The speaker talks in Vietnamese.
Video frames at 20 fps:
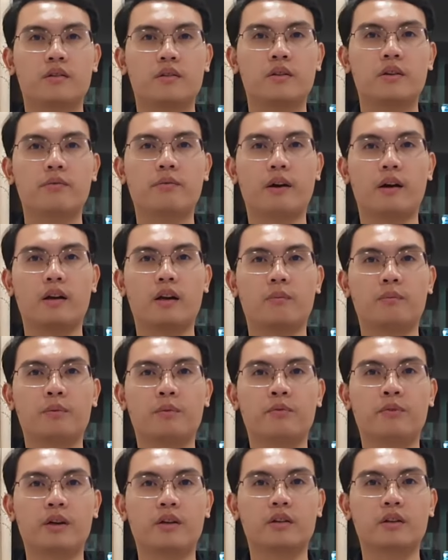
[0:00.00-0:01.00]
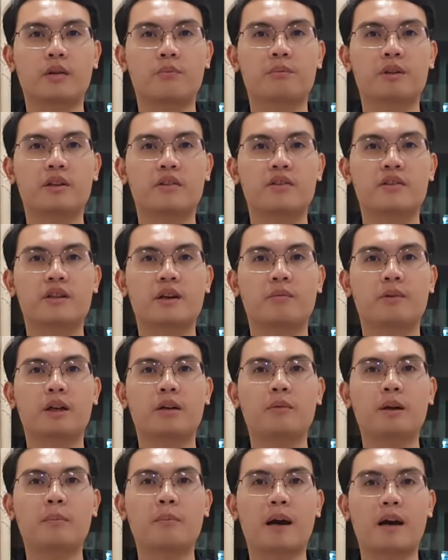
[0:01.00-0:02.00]
Như vậy là mình vừa thông tin xong
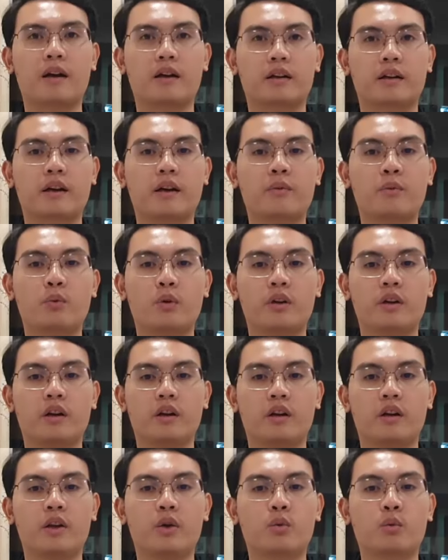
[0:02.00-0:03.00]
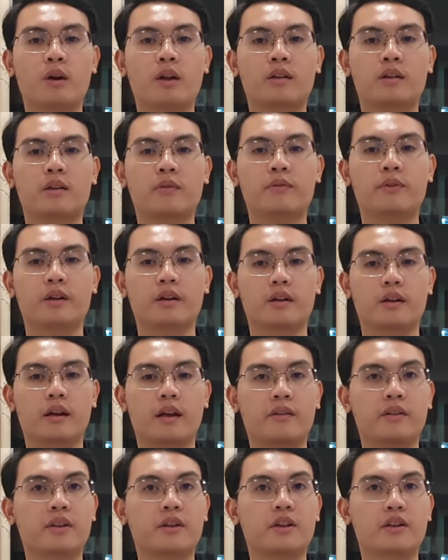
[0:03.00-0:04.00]
đến các bạn các quy định liên quan tới việc
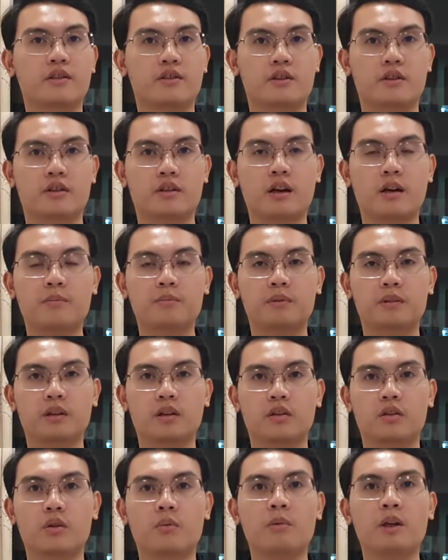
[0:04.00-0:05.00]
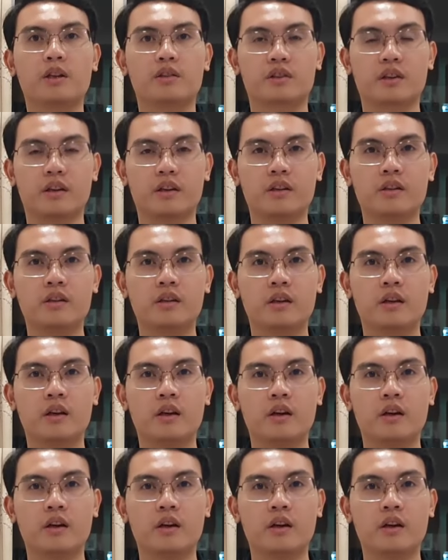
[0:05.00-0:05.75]
lãnh tiền trợ cấp thừa cúng liệt sĩ.